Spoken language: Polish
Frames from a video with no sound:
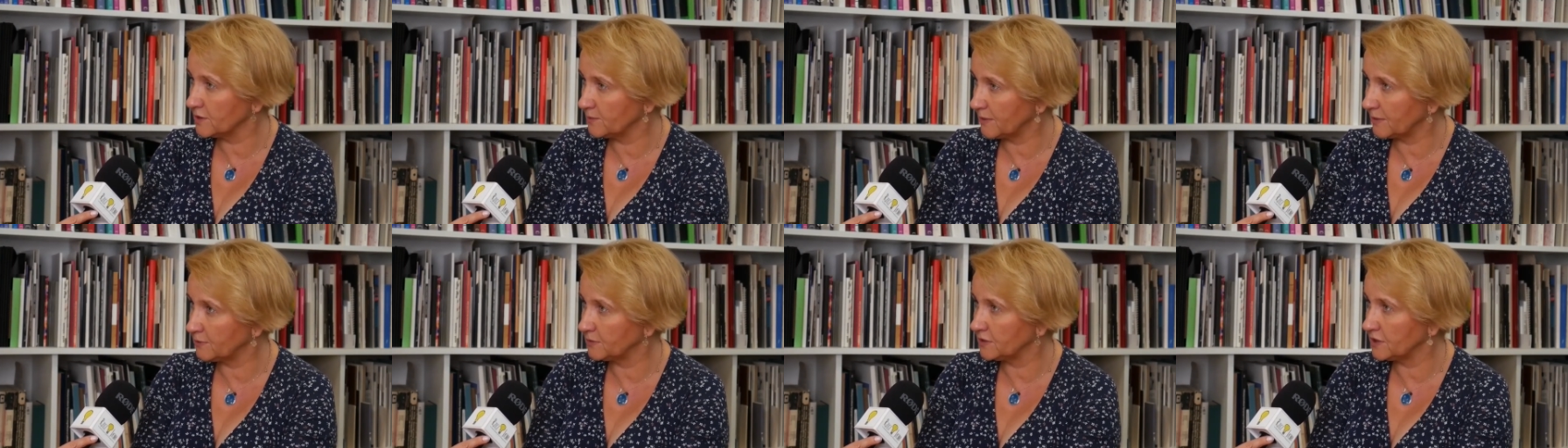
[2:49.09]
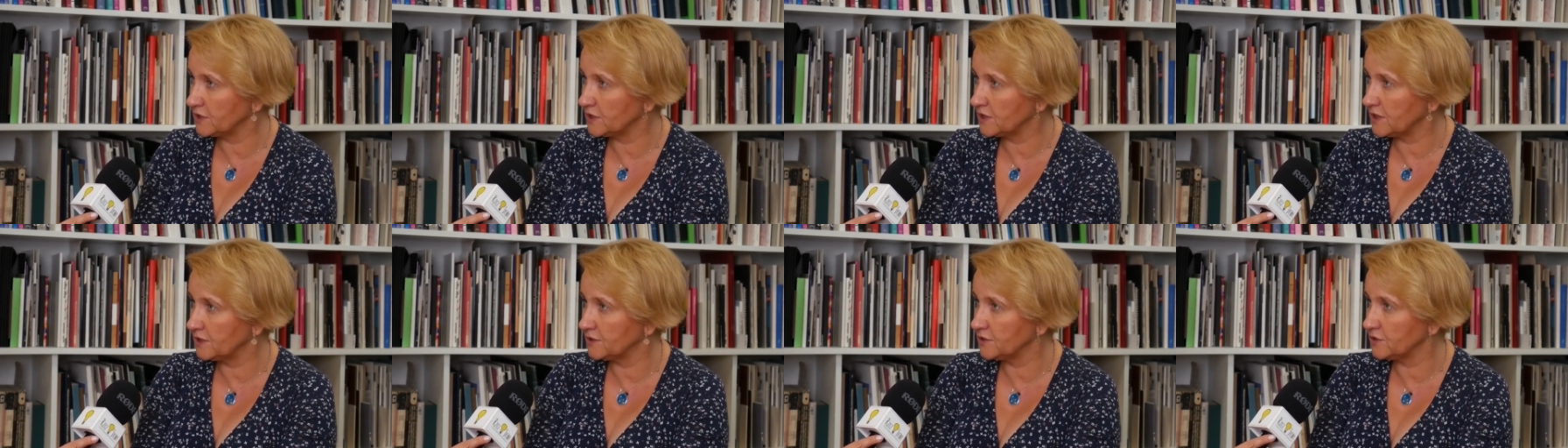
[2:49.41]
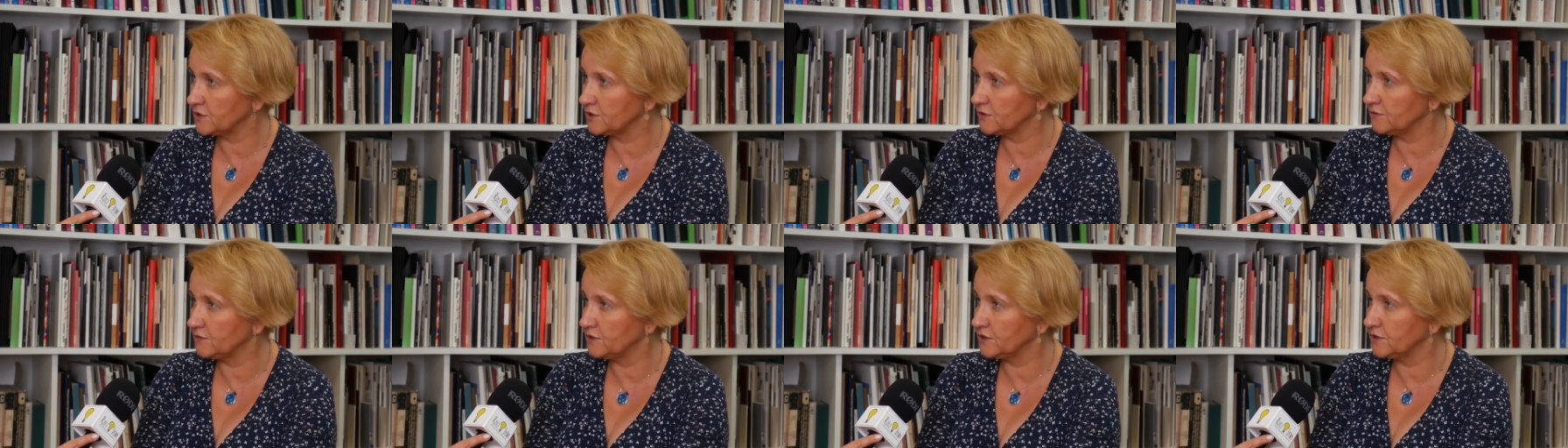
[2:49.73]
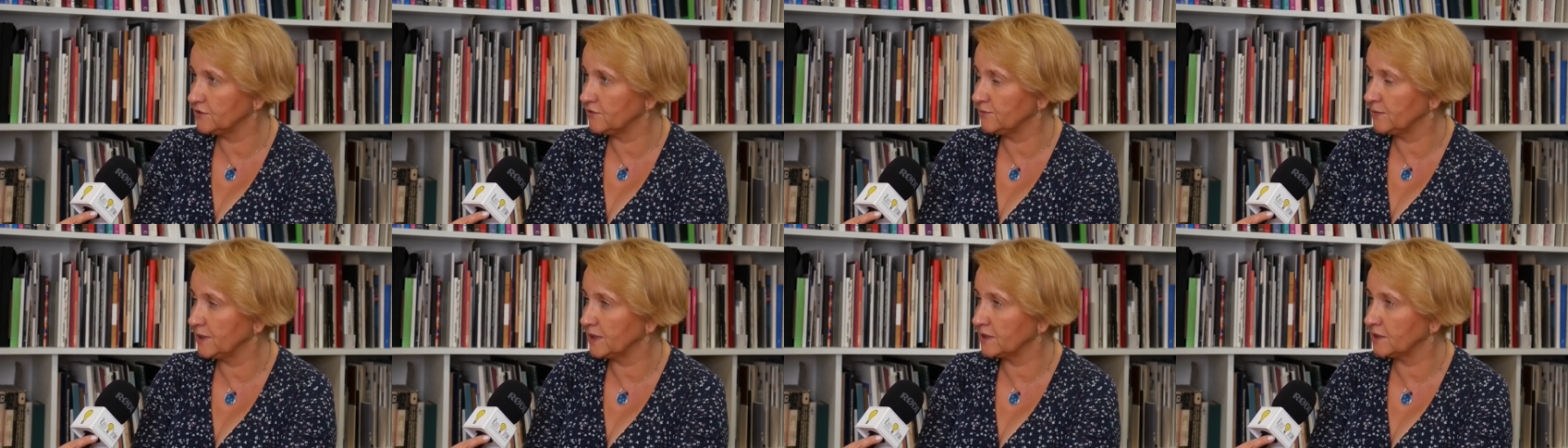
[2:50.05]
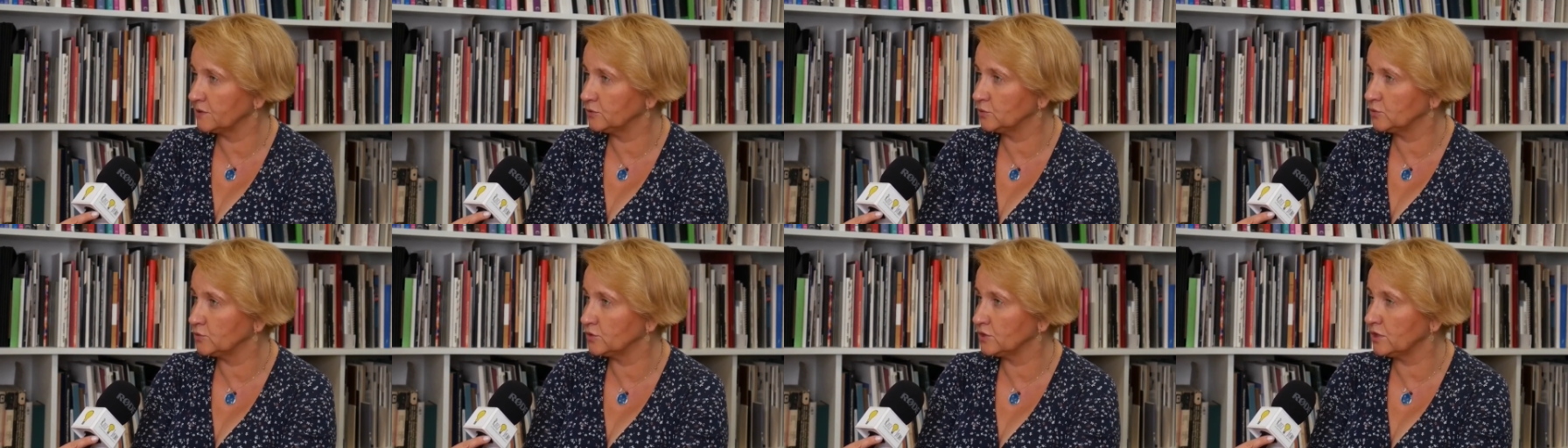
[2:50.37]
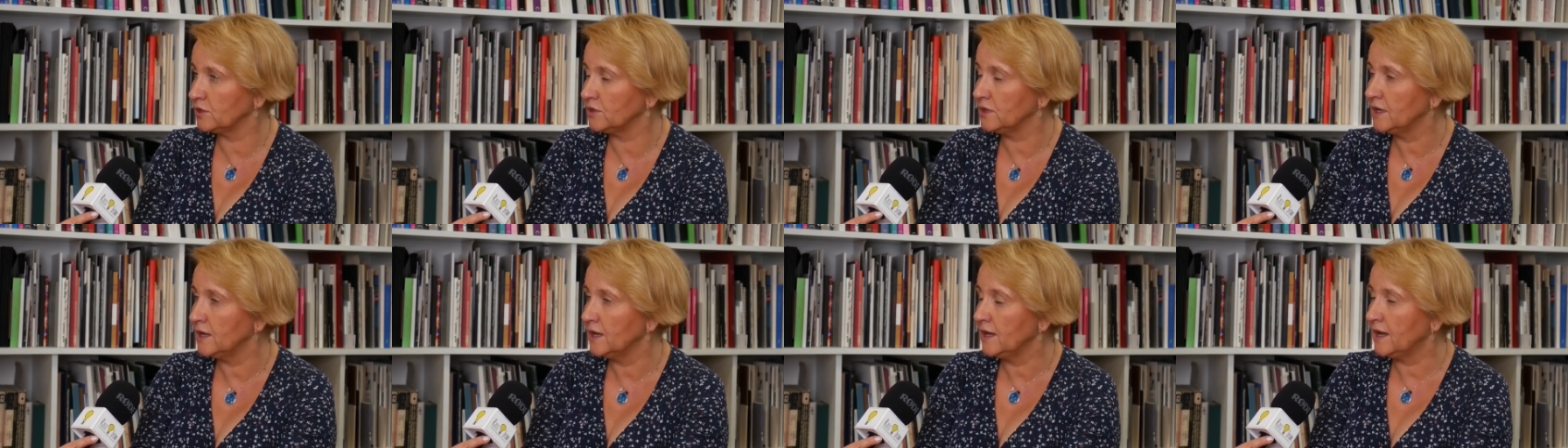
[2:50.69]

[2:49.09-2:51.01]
mamy tej zieleni rzeczywiście w miarę dużo,